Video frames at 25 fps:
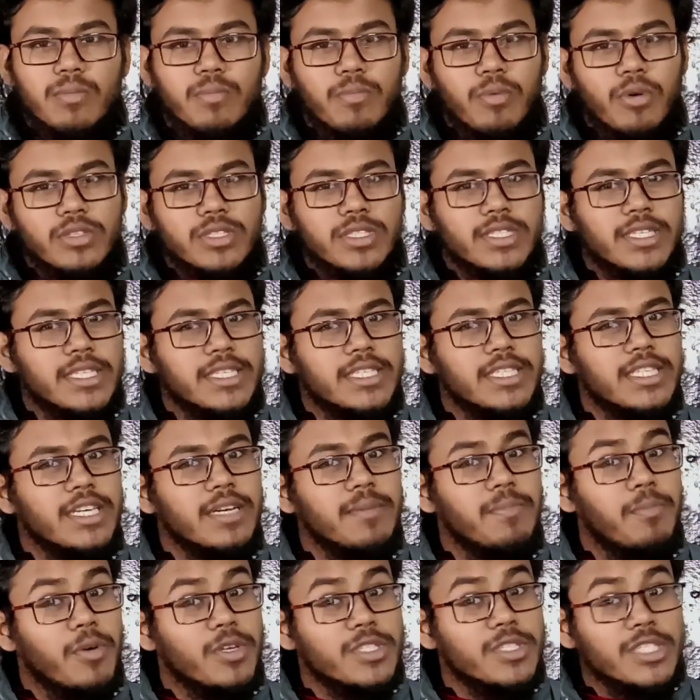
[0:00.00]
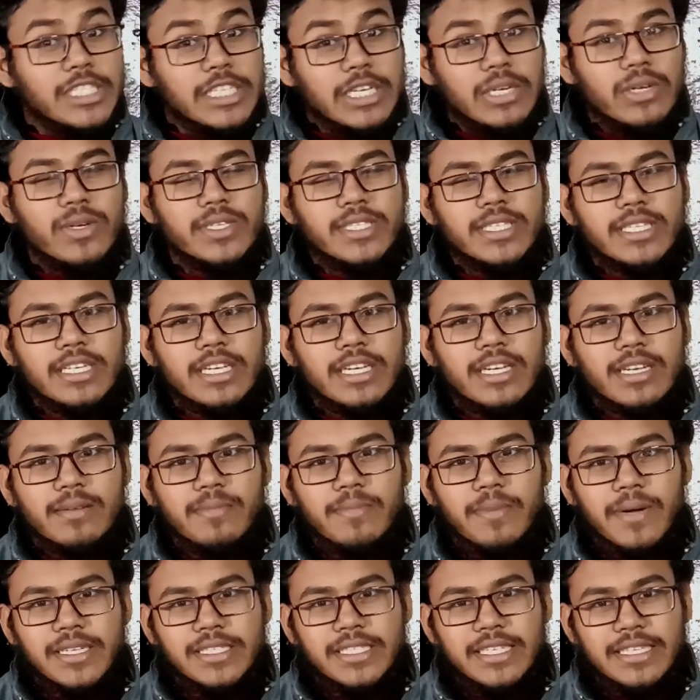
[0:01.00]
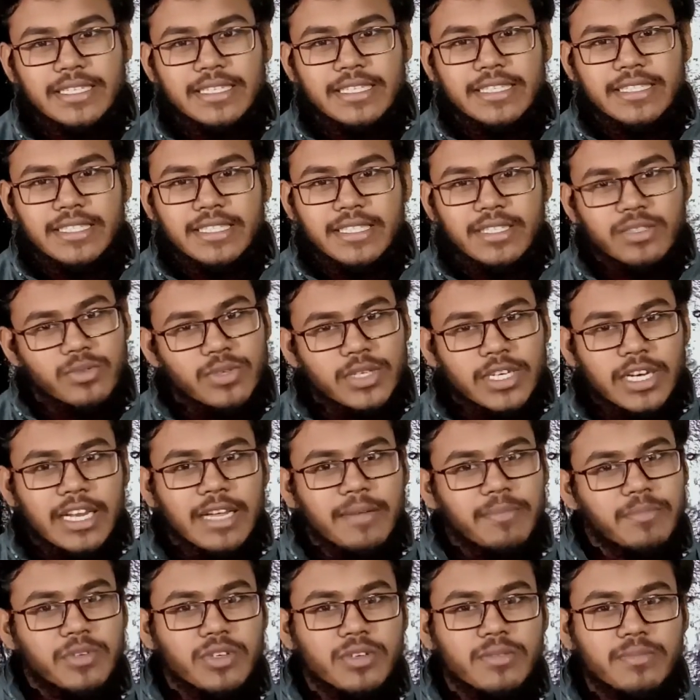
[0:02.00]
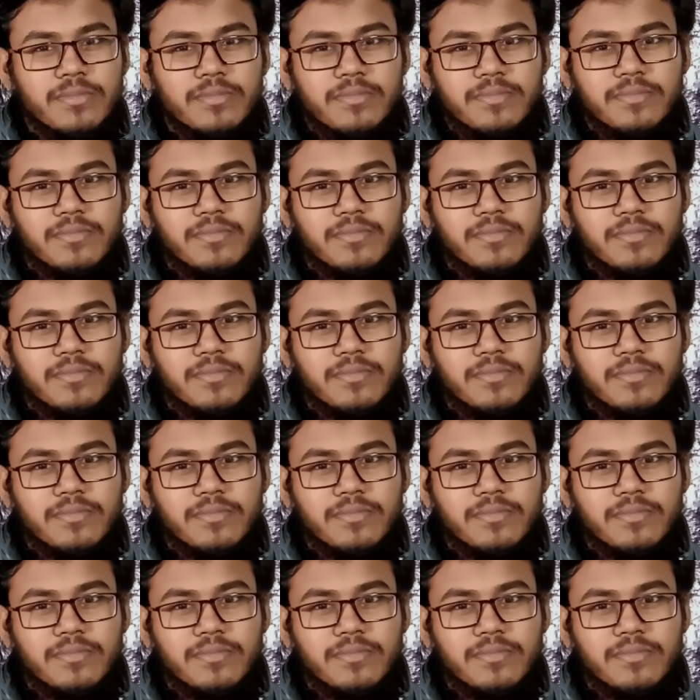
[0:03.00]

পঞ্চাশ থেকে পঞ্চান্ন হাজার টাকার বাজেট রেঞ্জে দুটা ল্যাপটপ